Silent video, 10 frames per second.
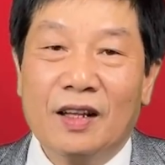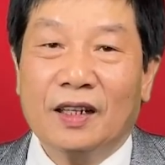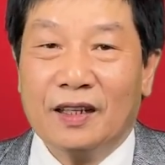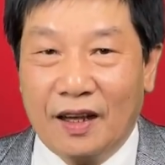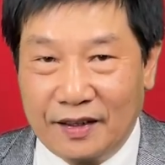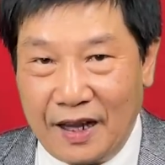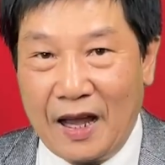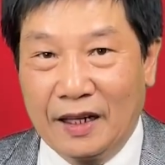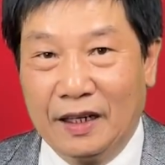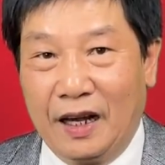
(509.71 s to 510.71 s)
cái thời
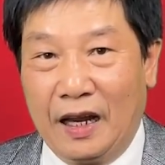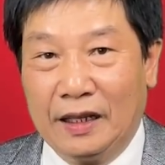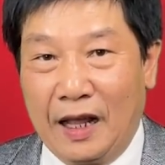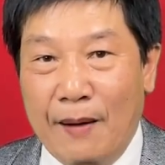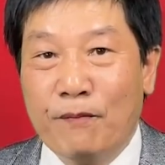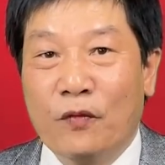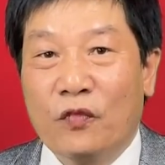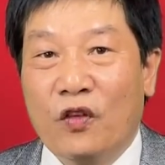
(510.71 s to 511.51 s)
gian để thăm